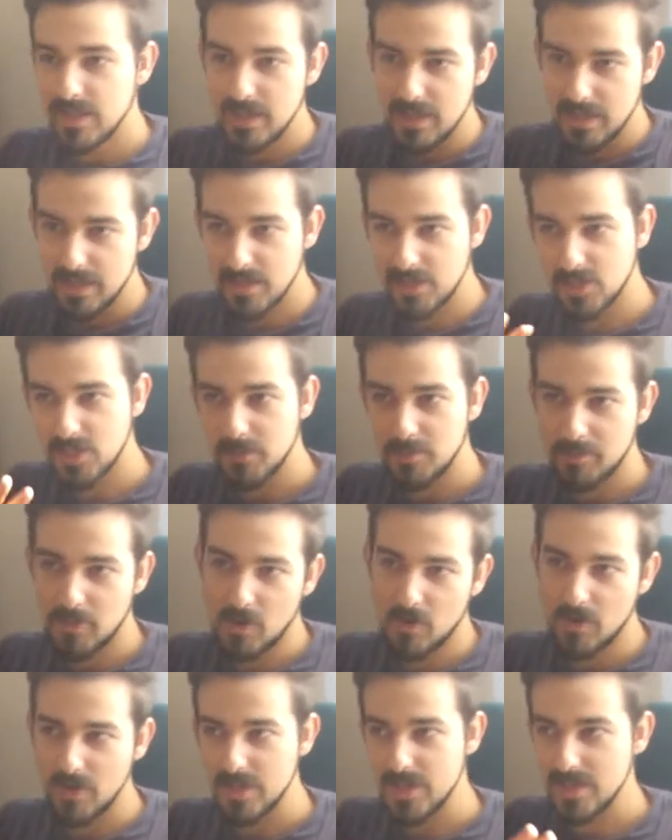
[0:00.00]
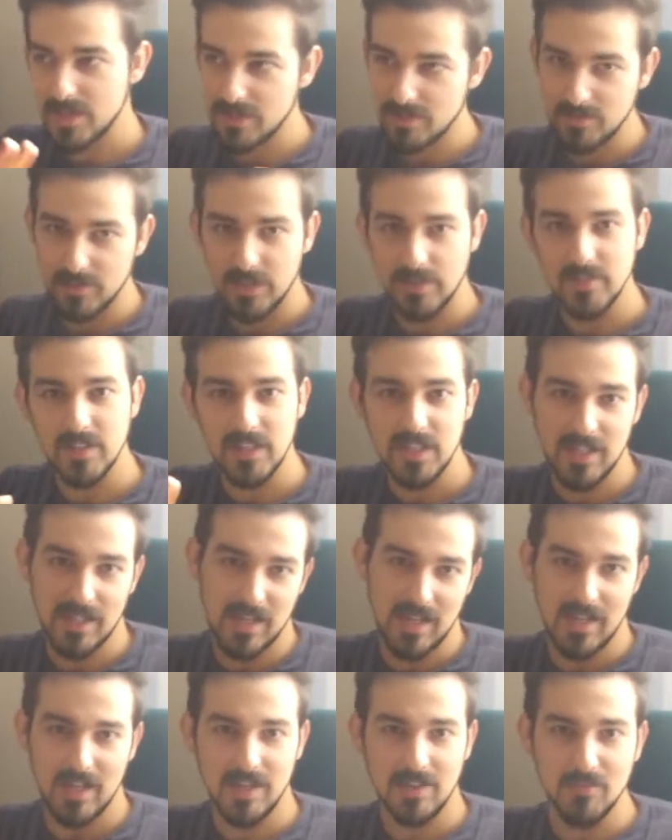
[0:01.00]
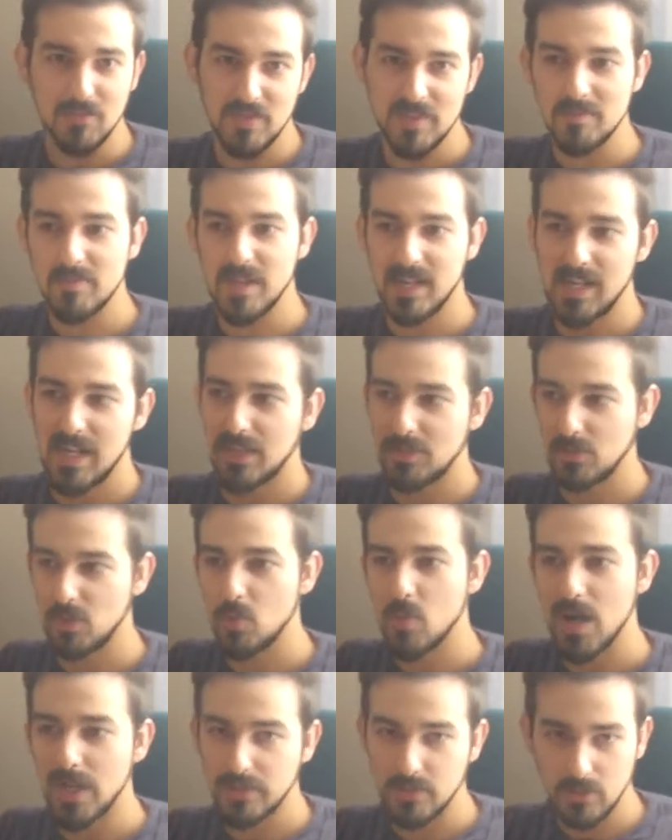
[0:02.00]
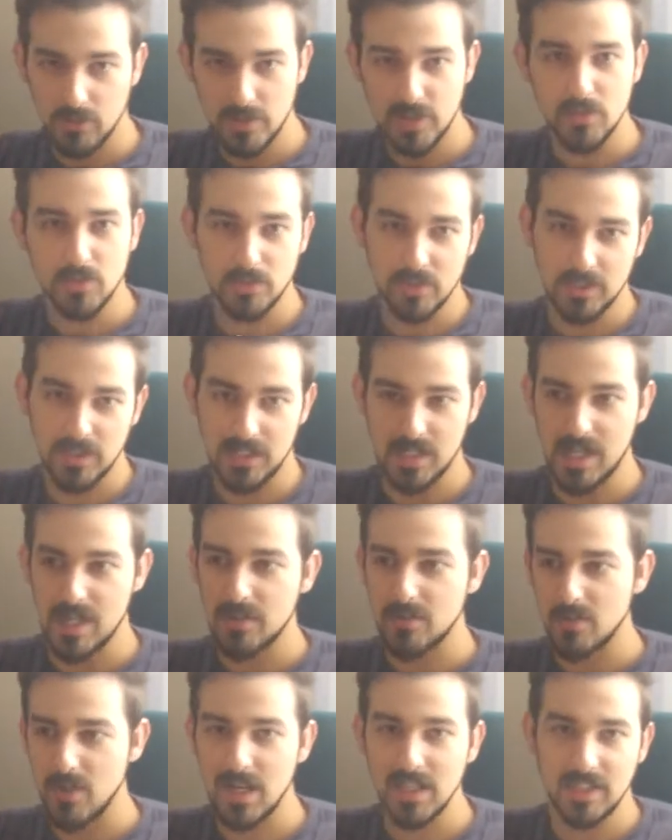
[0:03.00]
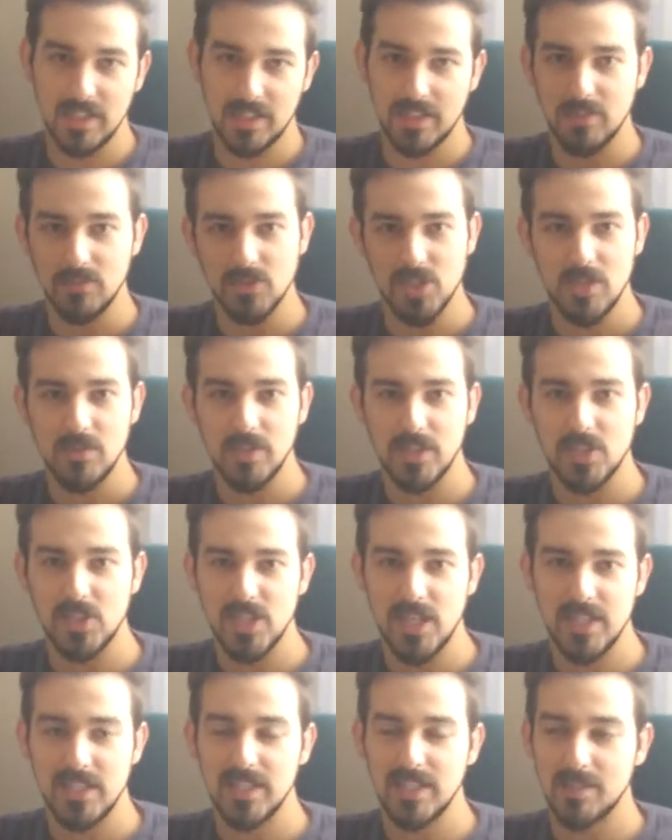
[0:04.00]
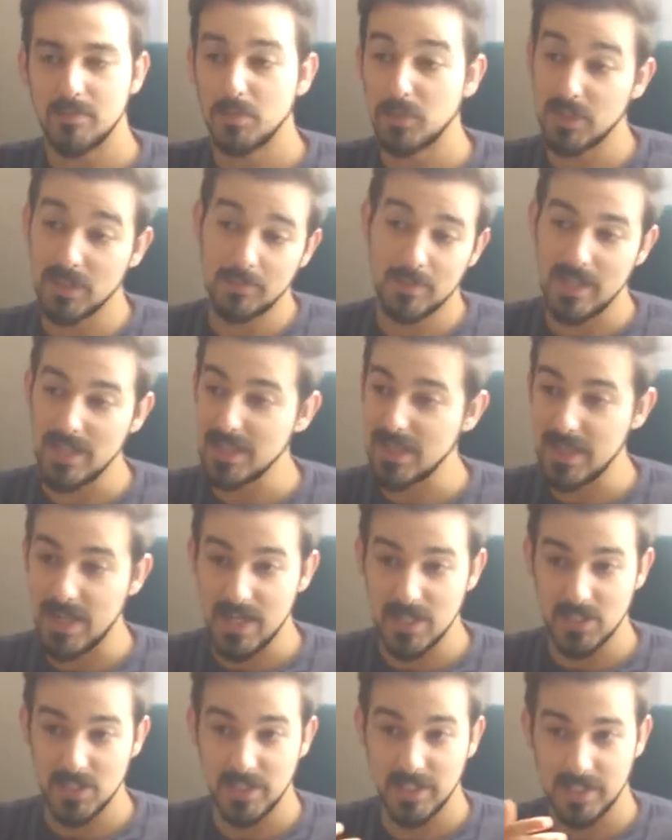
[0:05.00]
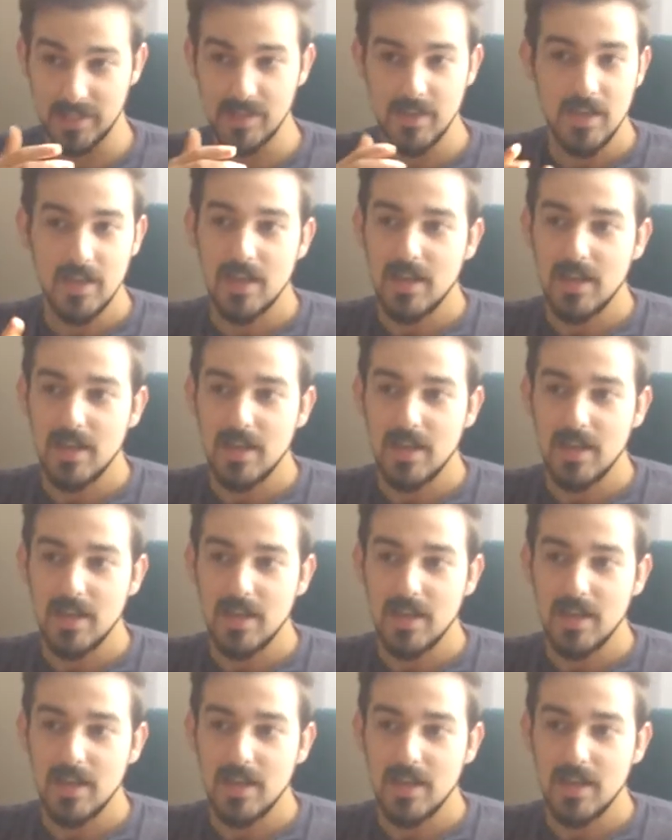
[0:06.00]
e se poi diventerà un film parlato quando incontreranno altri dinosauri, eccetera. Potrebbe anche essere.